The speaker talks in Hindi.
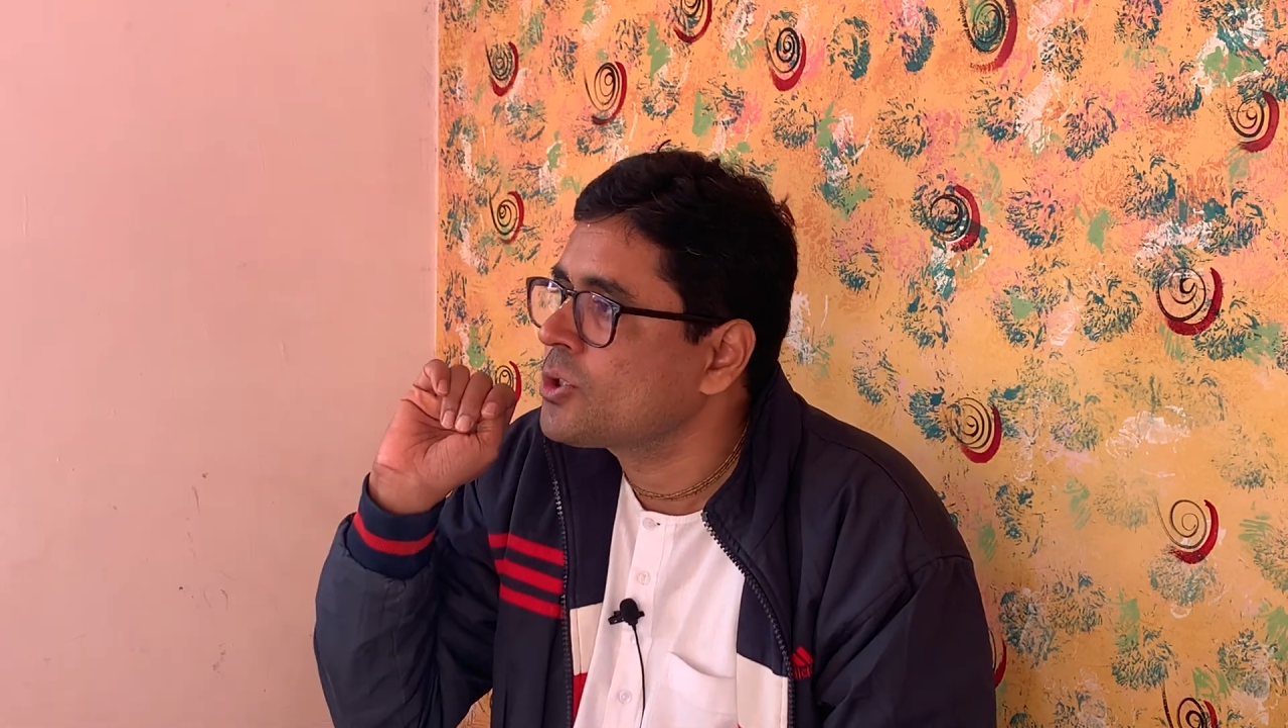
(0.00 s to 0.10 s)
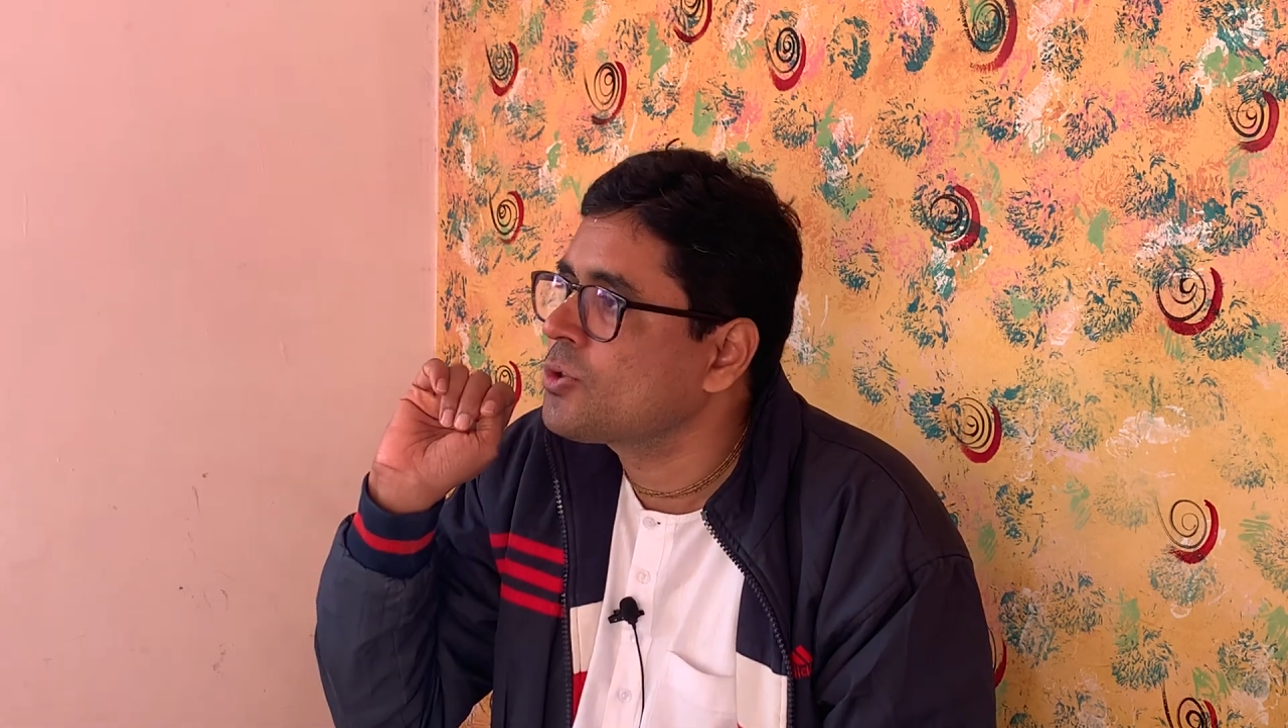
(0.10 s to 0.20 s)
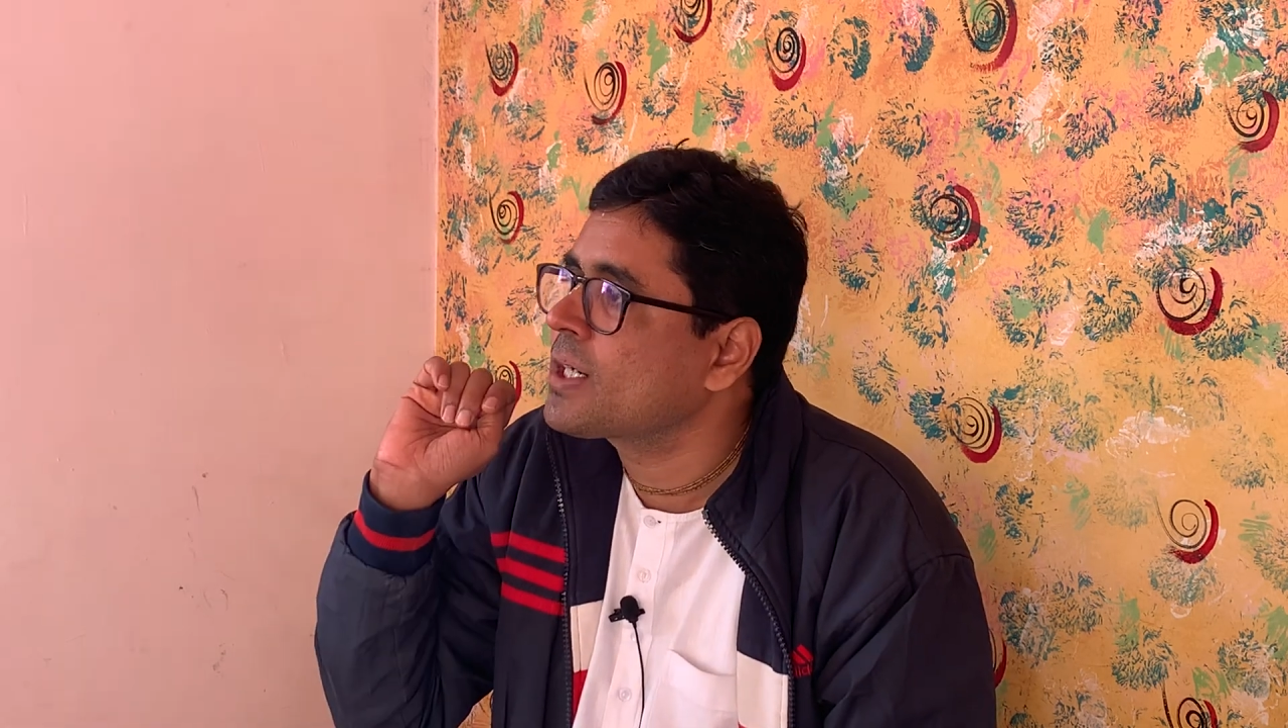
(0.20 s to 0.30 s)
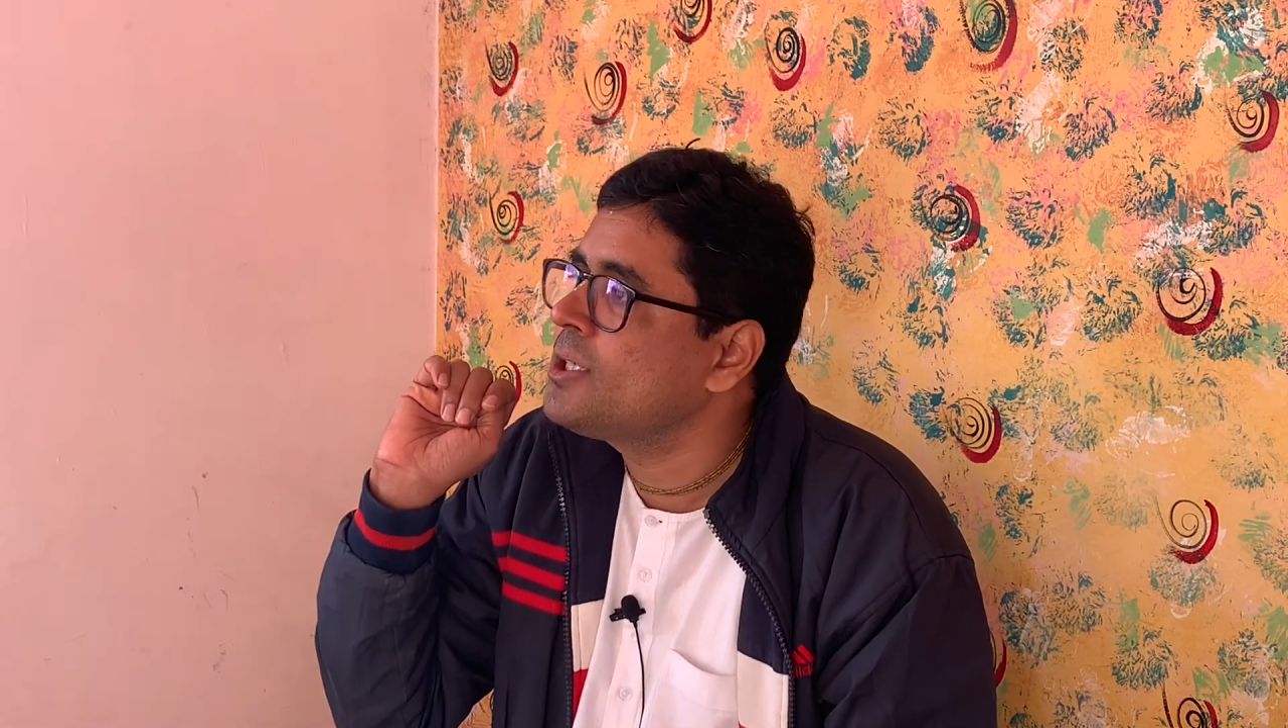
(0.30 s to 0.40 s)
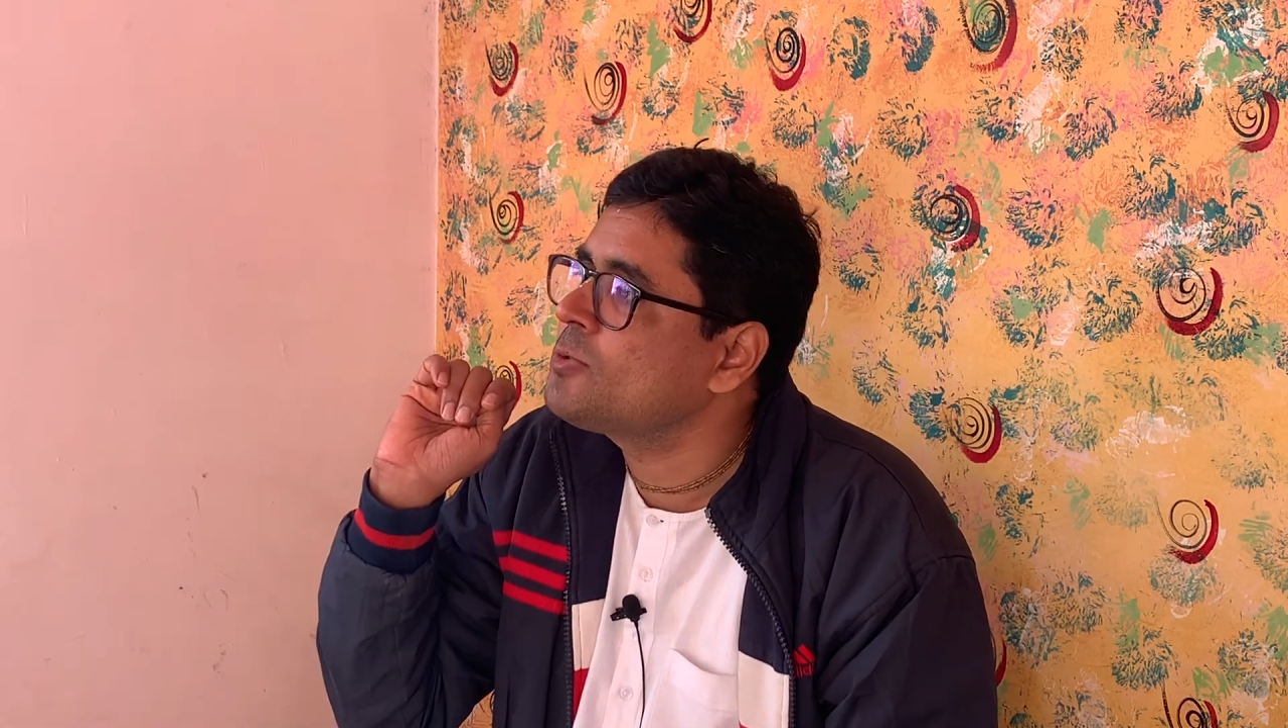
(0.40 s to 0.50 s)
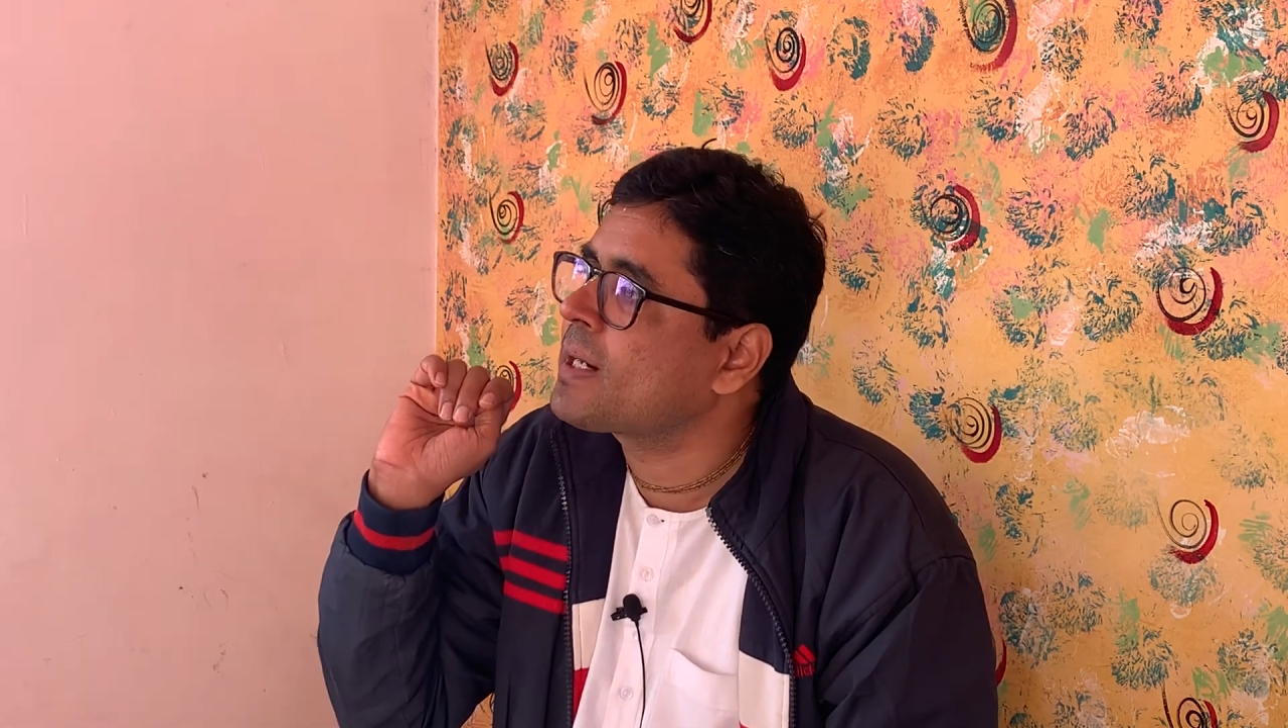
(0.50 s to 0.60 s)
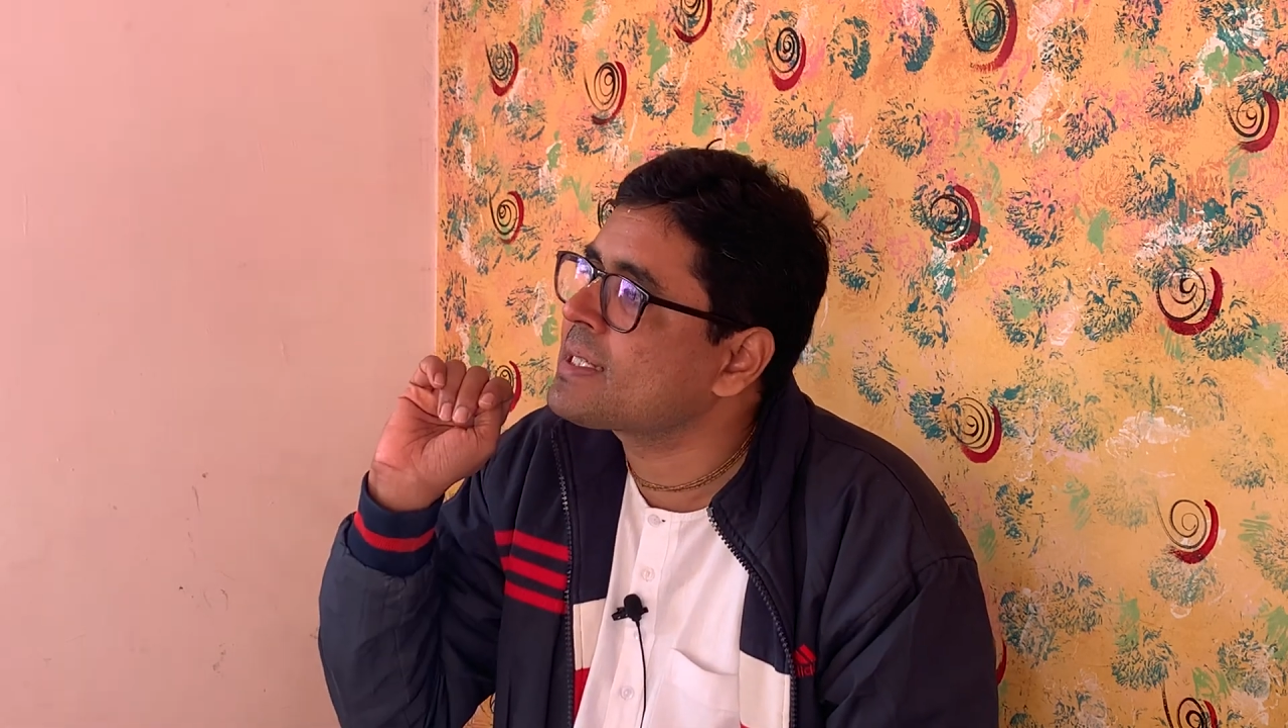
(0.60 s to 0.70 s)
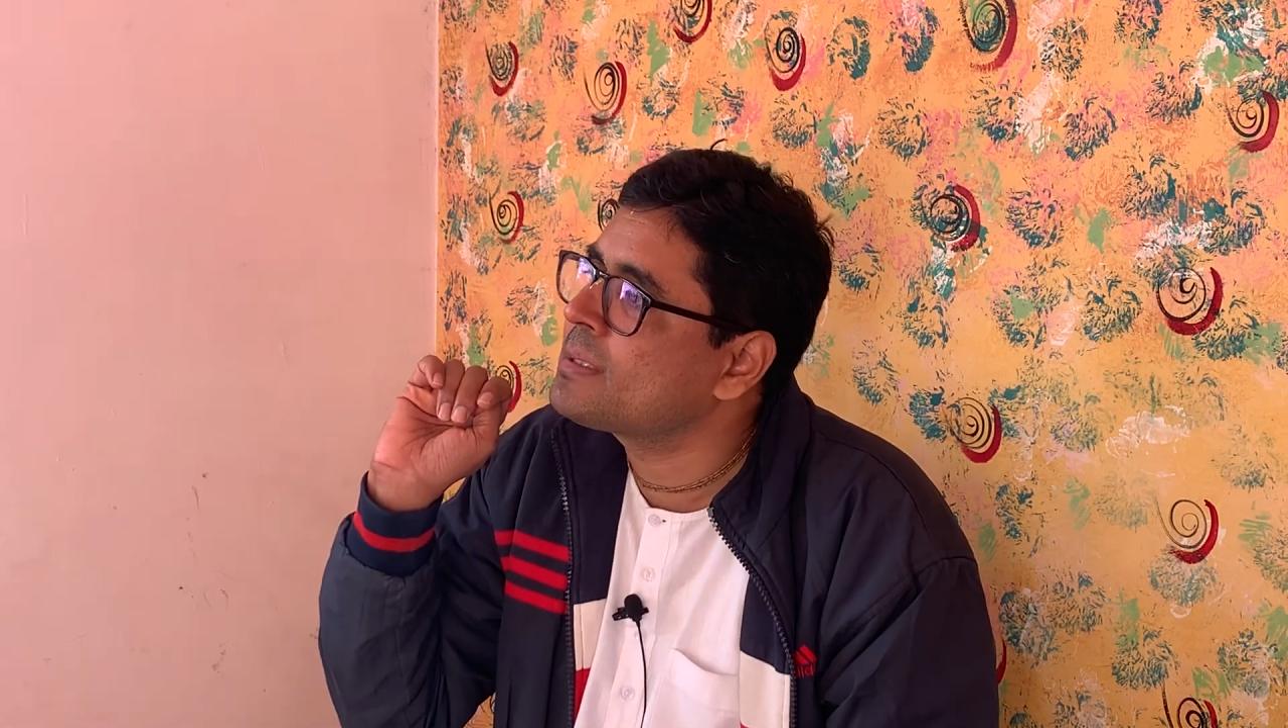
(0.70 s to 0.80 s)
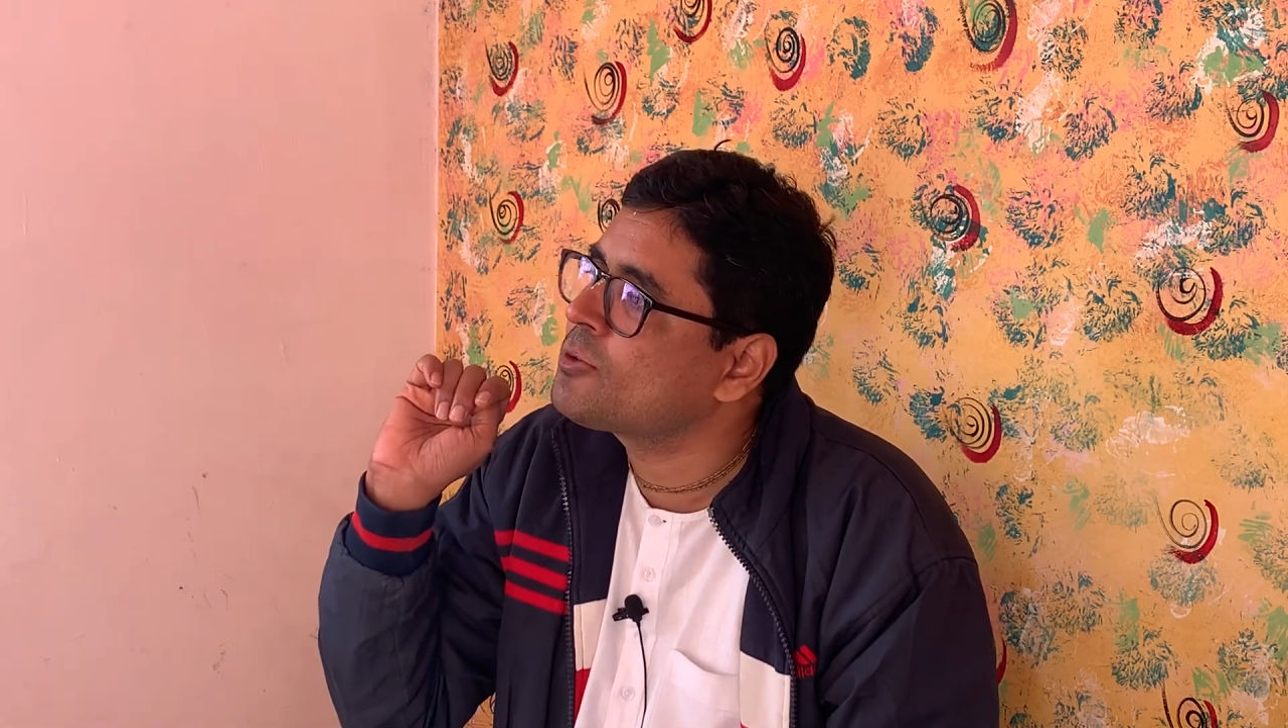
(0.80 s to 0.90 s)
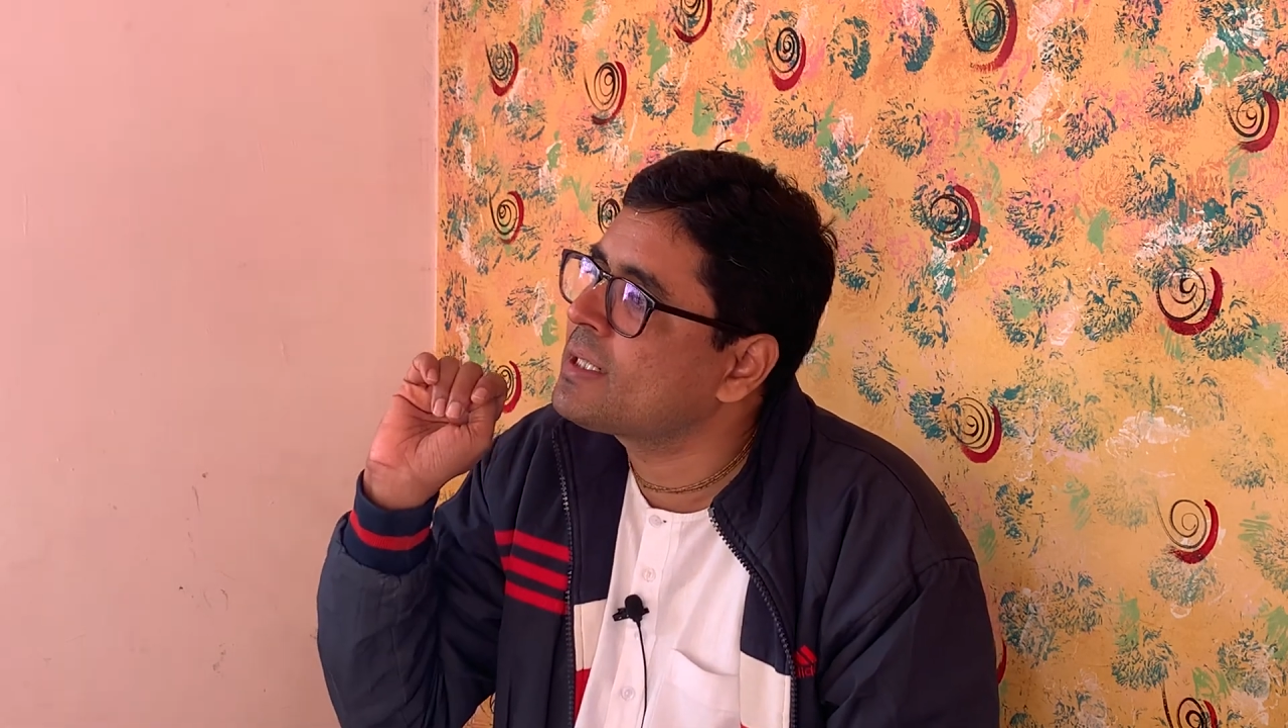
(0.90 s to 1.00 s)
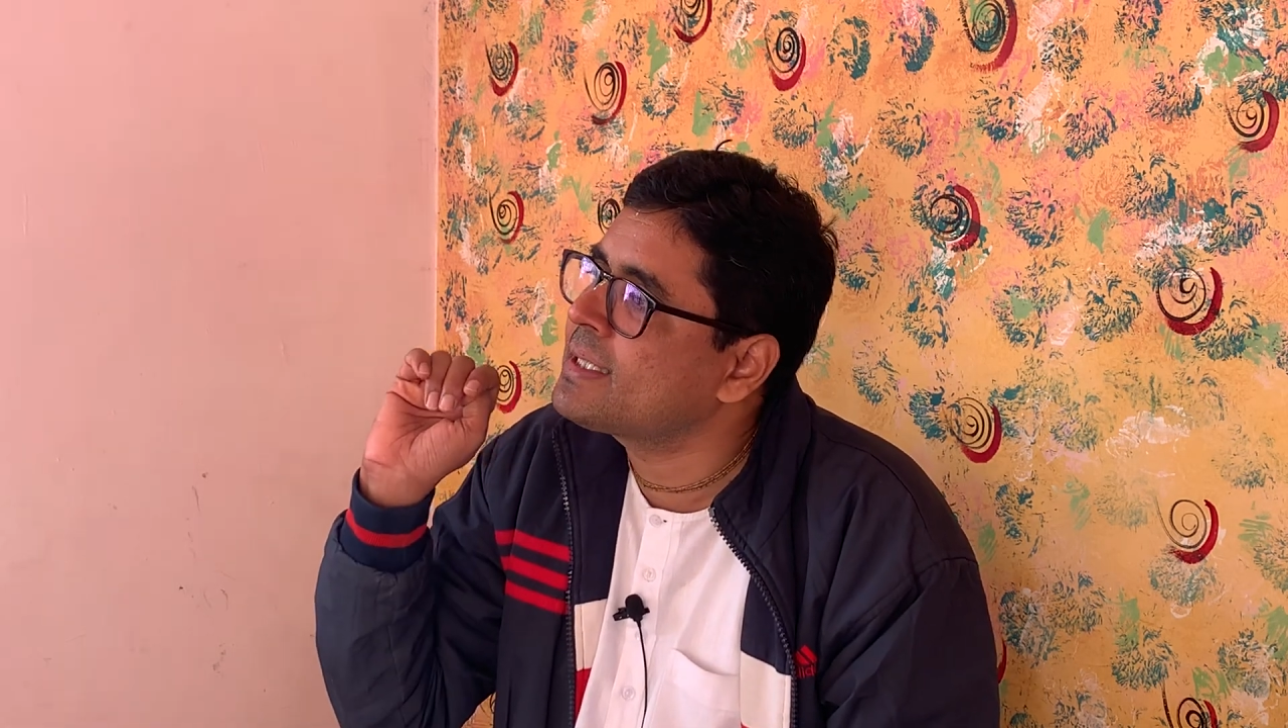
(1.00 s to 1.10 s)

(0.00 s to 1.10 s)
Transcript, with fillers: तो कलयुग महाराज ने बोला